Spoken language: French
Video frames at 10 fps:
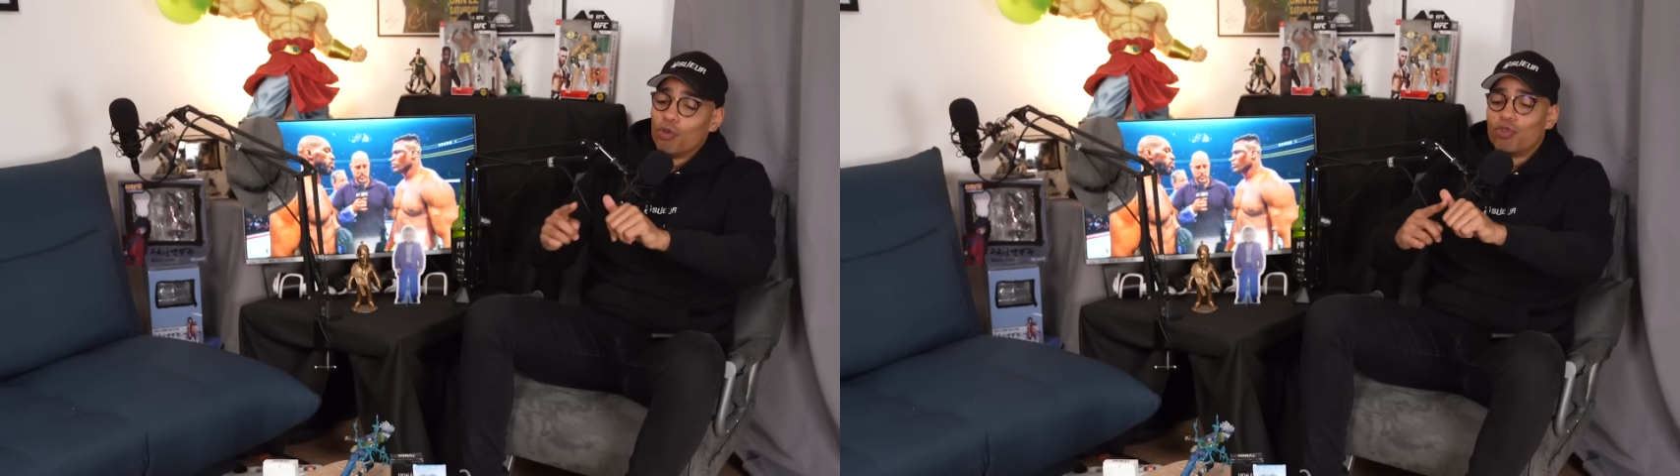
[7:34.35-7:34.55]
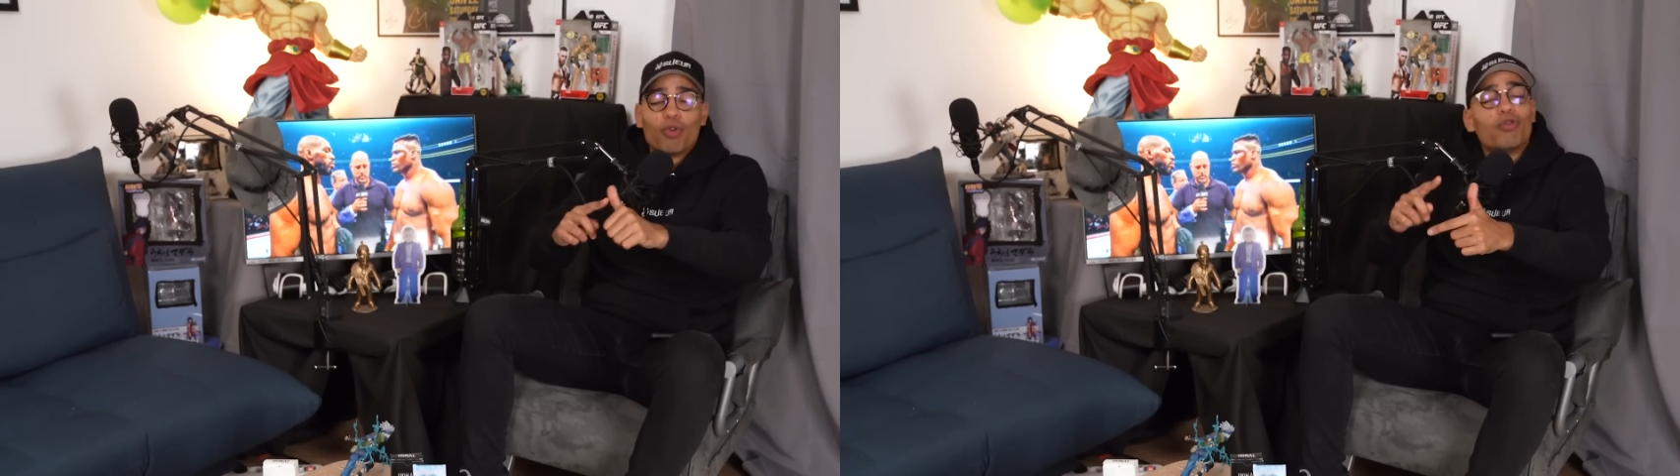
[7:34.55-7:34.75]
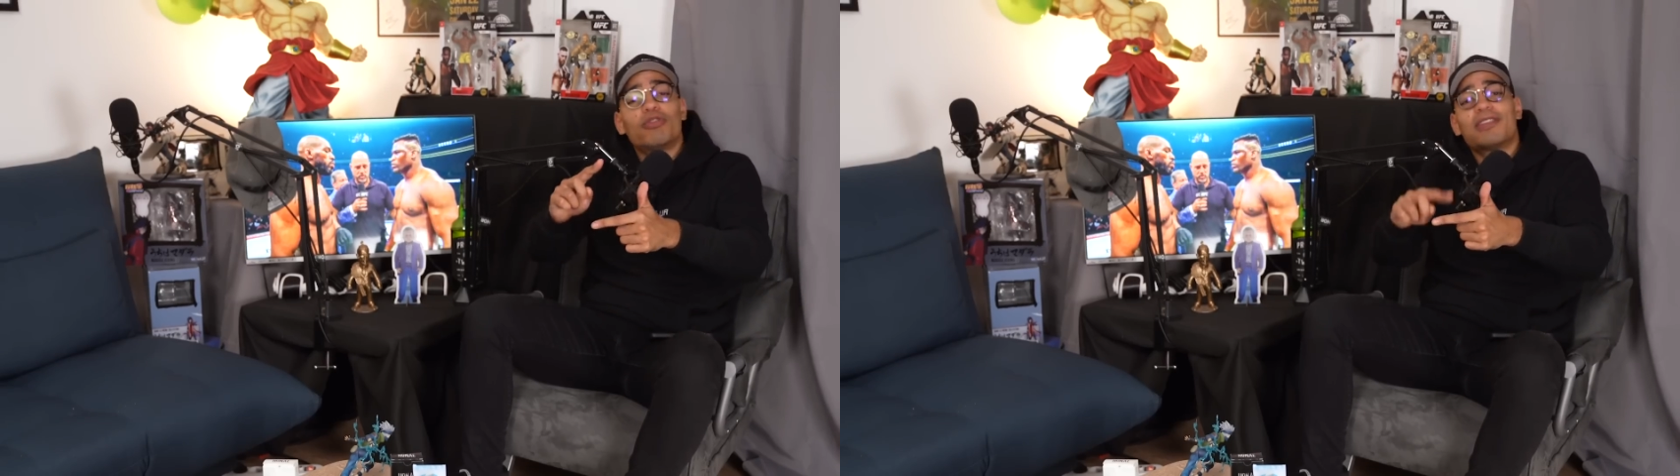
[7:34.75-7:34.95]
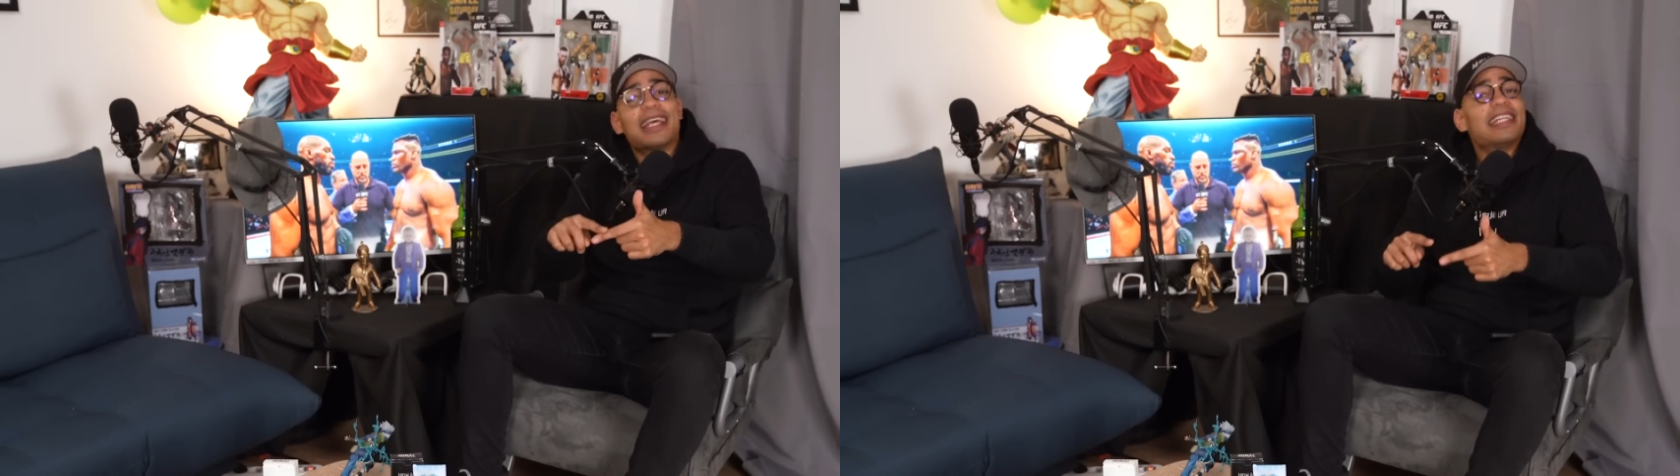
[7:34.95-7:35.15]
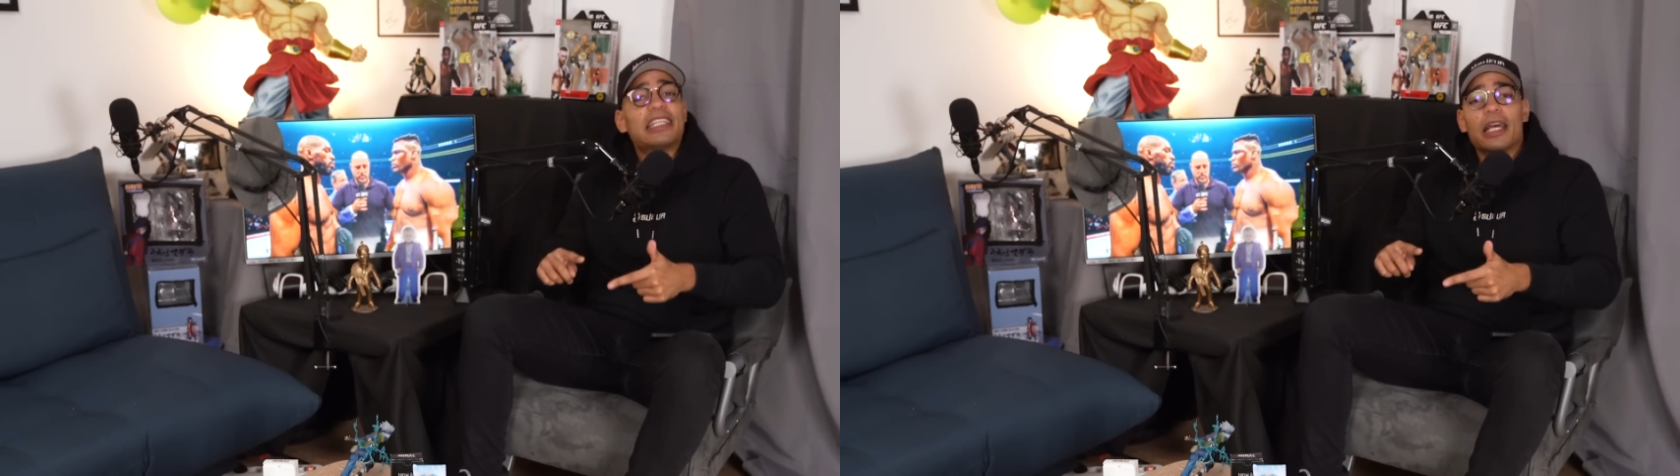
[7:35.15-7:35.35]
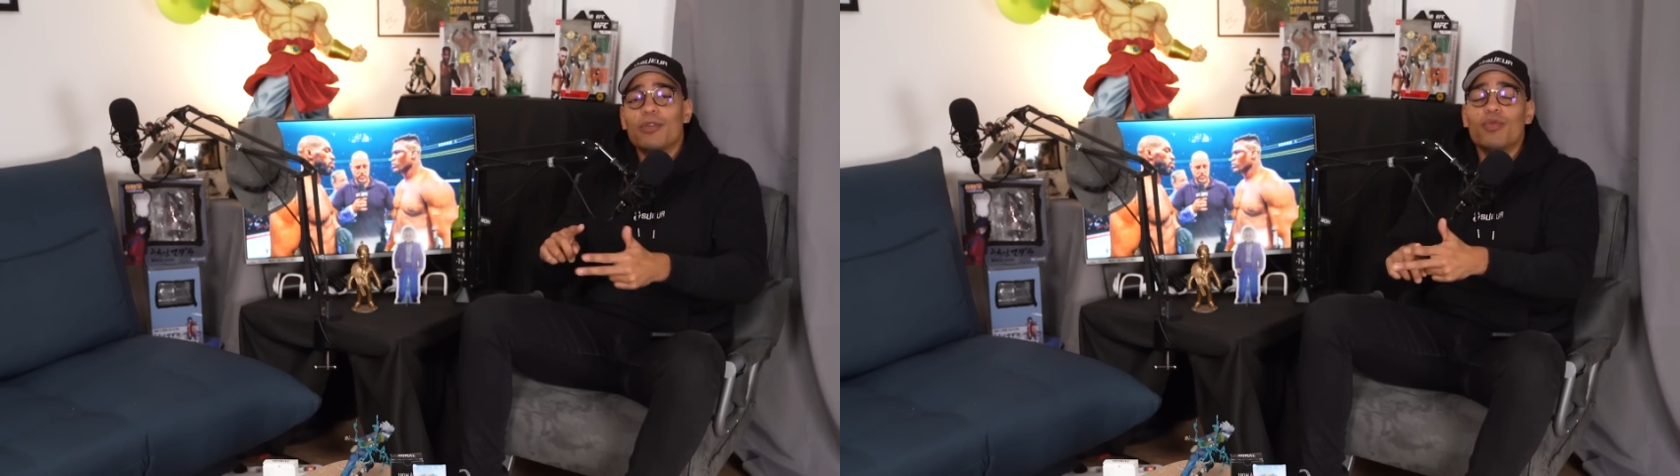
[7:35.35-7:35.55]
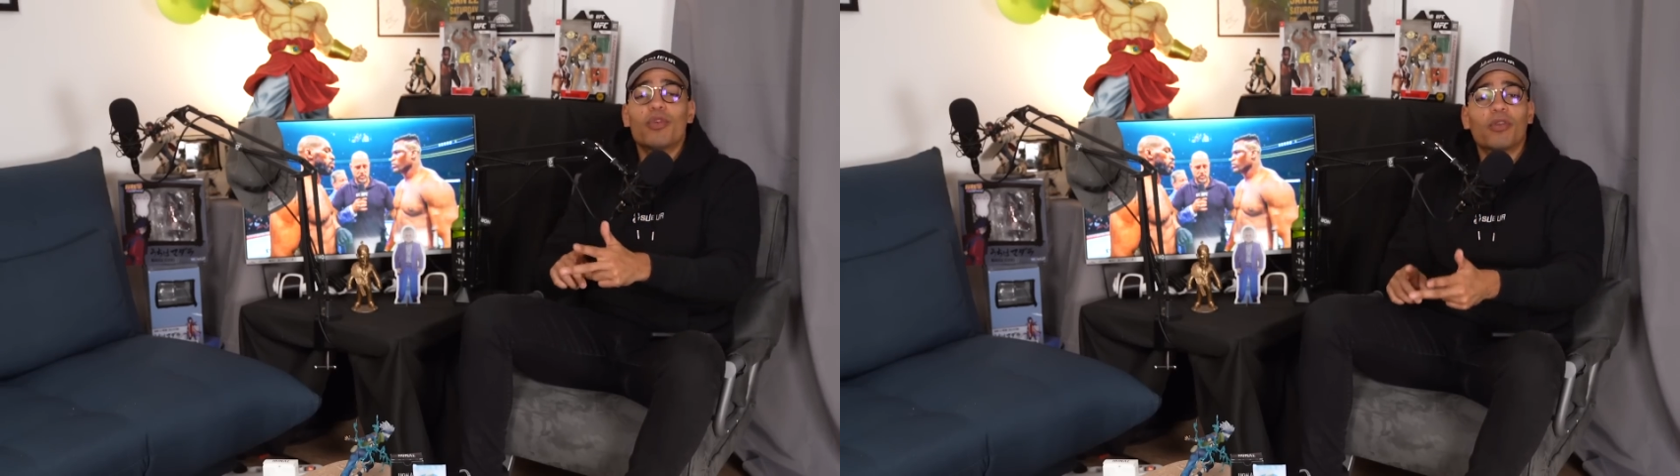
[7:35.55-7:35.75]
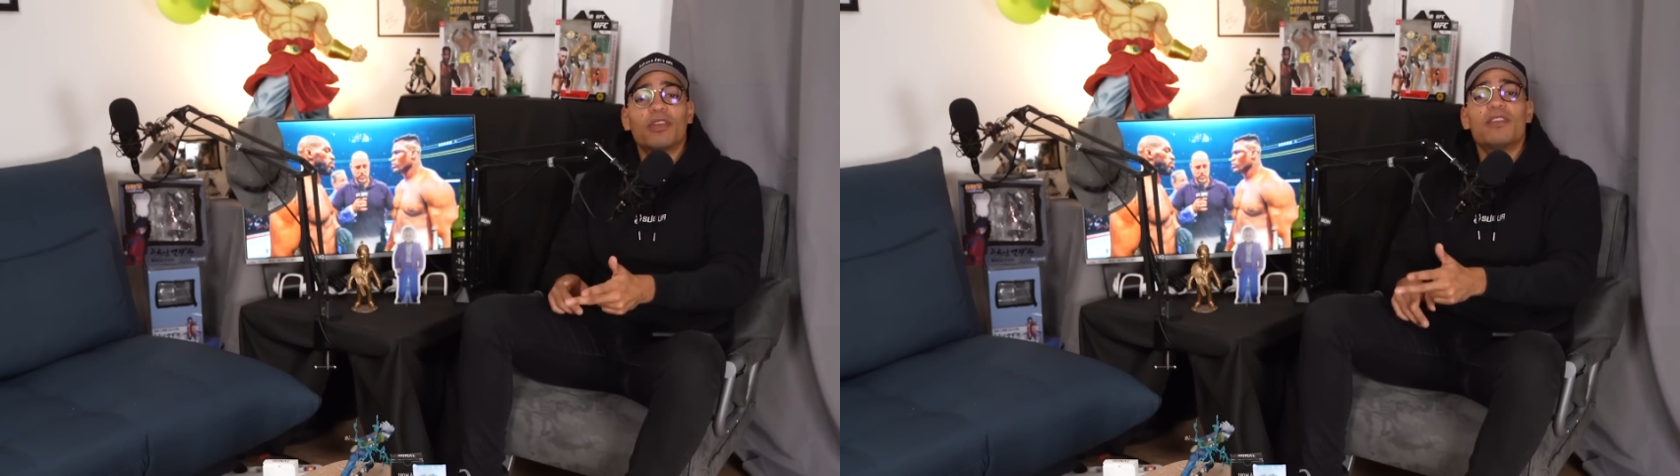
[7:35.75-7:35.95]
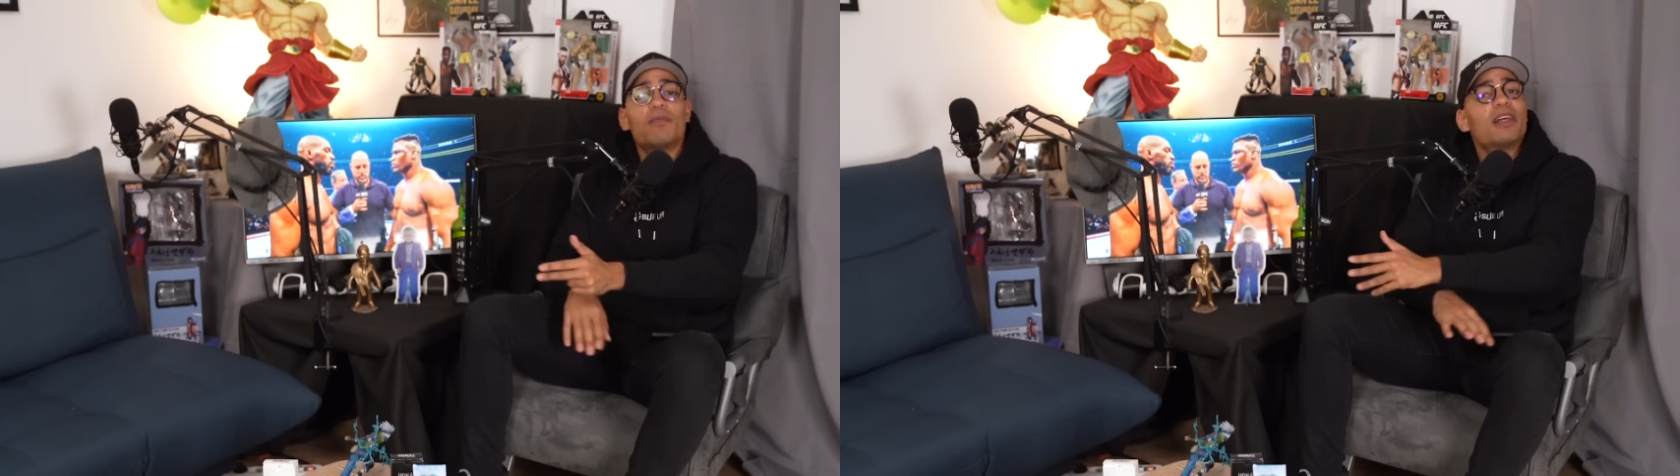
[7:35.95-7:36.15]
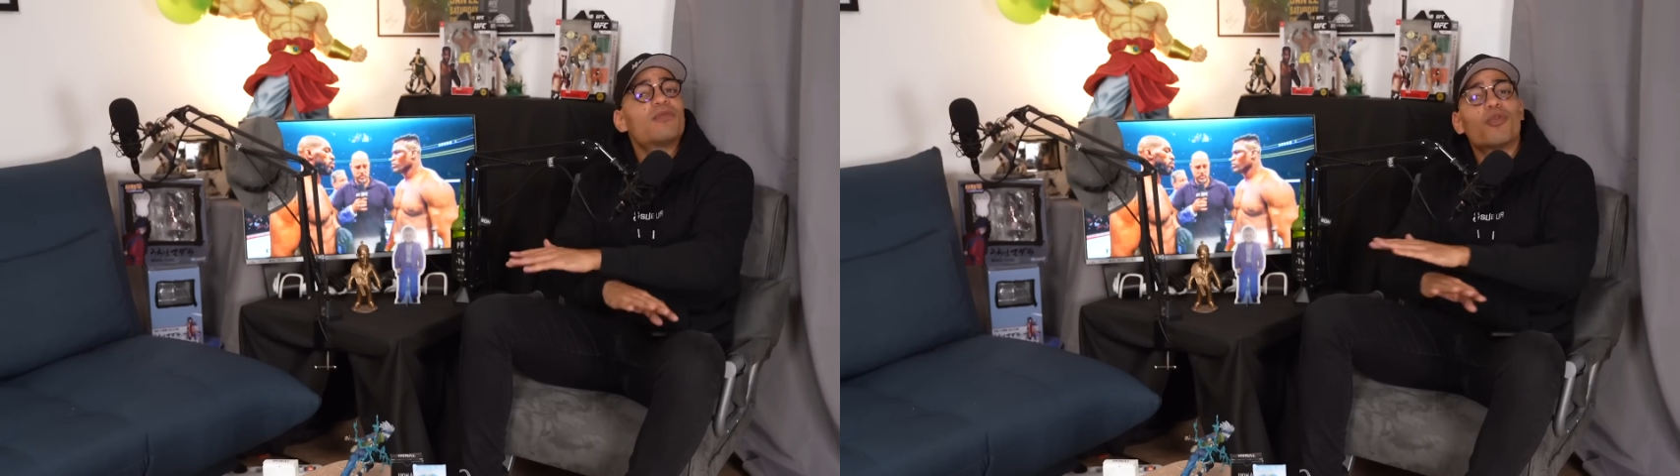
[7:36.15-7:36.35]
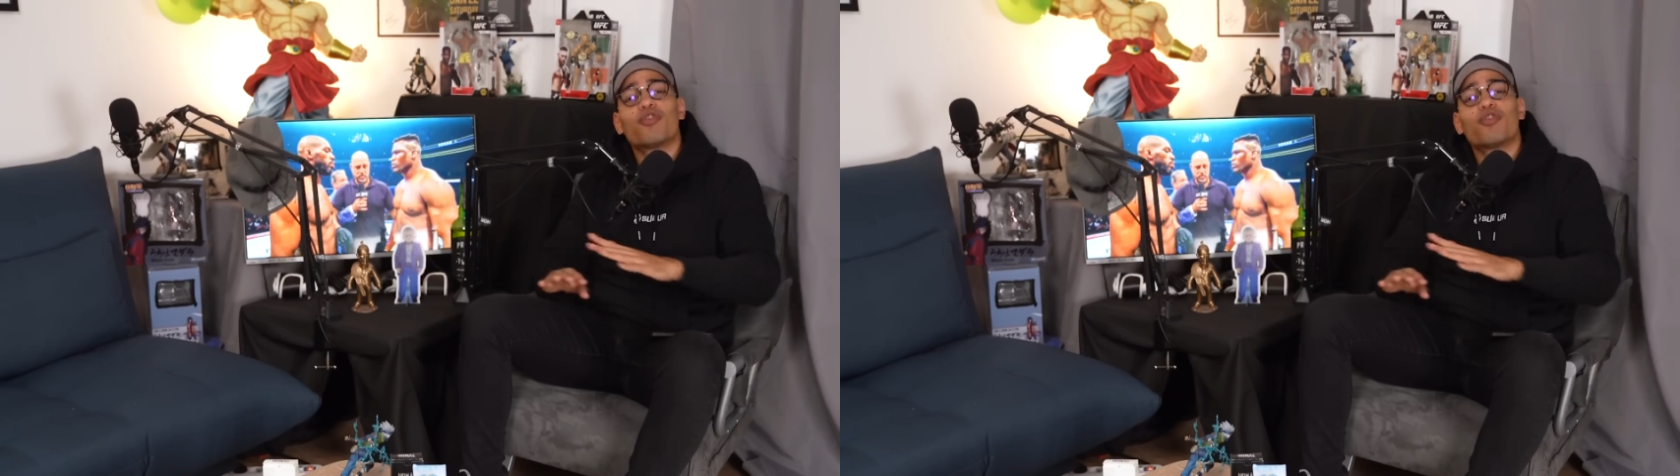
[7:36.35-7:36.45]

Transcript: Jones, Nganou, Curtis Bates,